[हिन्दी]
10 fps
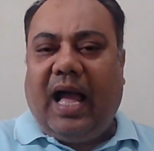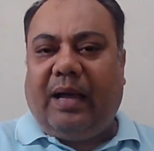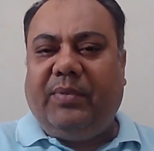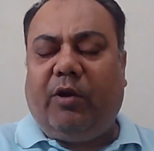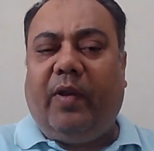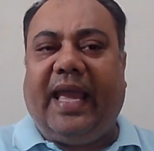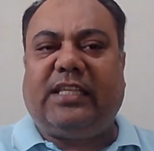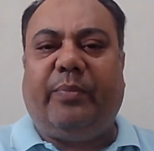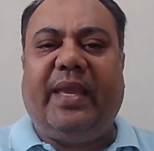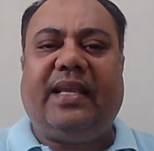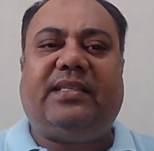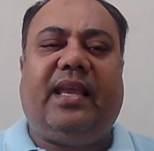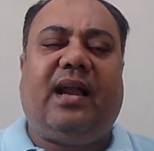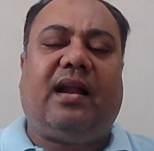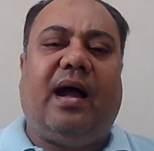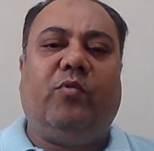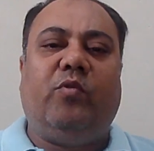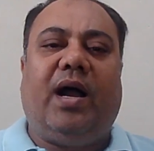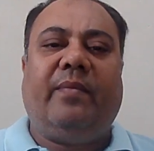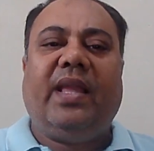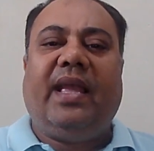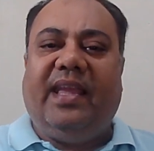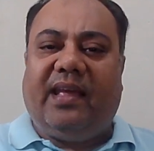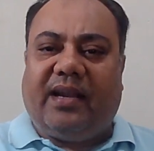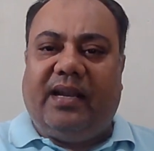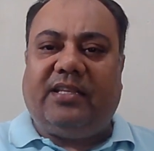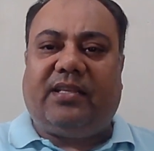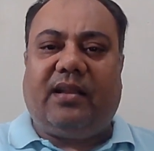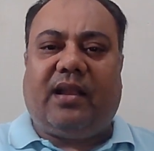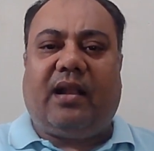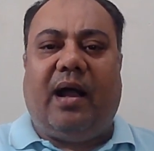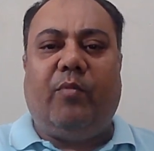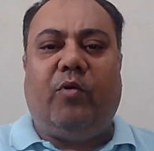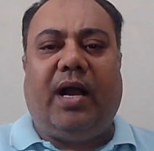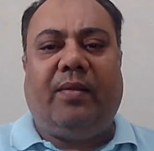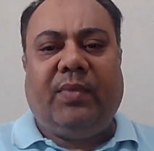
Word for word: अब देखो एच का काम हुआ एयर कंडीशन का काम हुआ